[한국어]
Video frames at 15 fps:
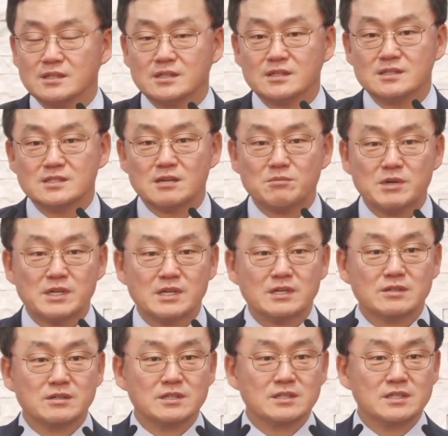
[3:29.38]
사마리아
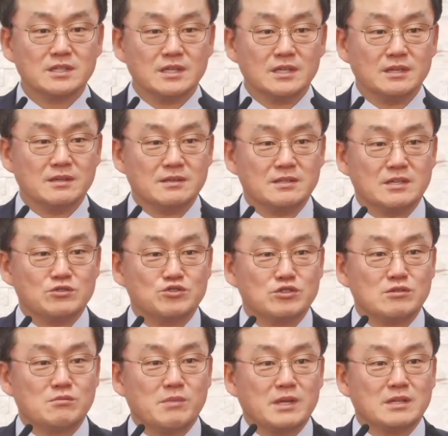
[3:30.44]
여인이
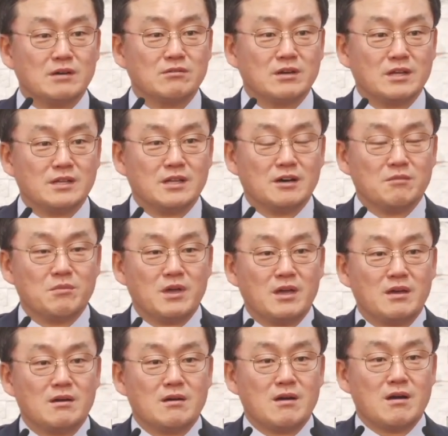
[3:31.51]
예수님을 만나고 난 다음에
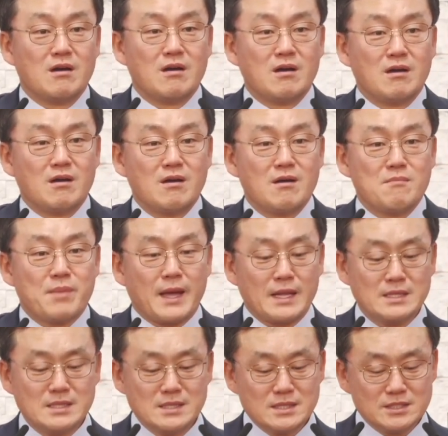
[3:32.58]

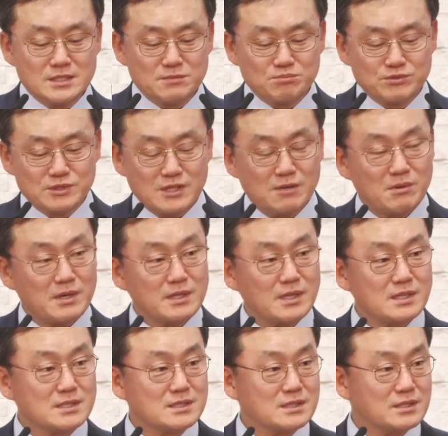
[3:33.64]
반드시 붙잡아야
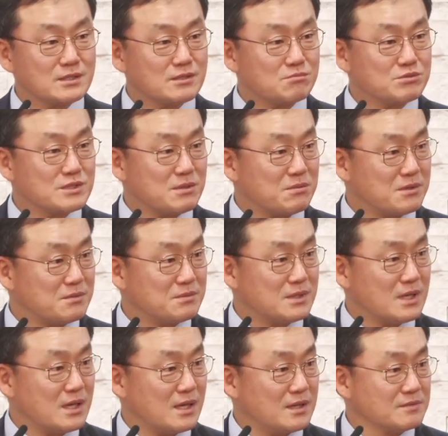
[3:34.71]
될 증거를 붙잡은
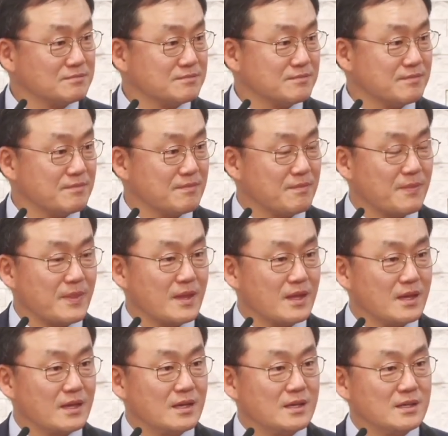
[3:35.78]
겁니다.
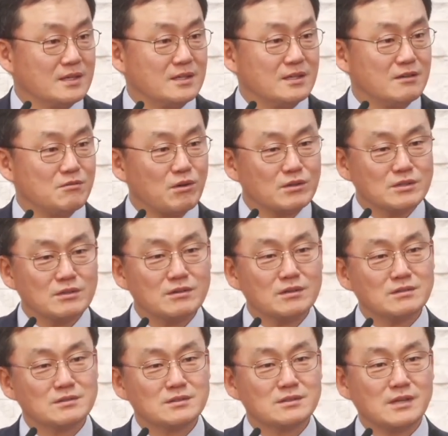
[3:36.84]
여러분 어떤
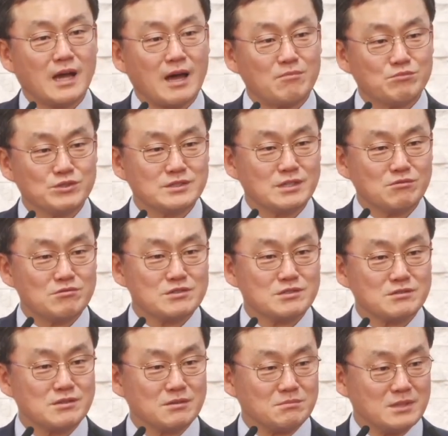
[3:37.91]
거는 안 붙잡고
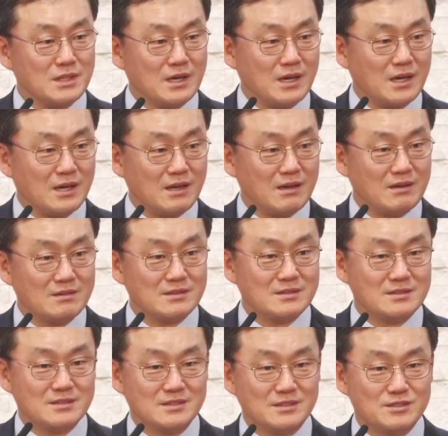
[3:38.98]
있어도 됩니다.
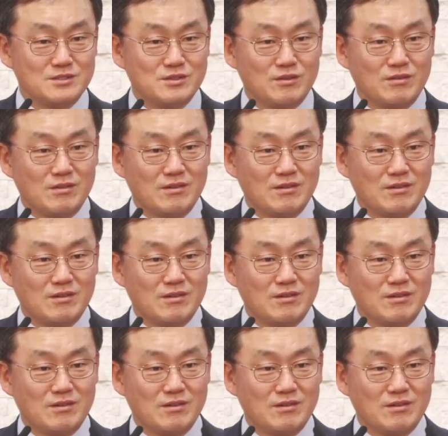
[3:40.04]
그렇죠?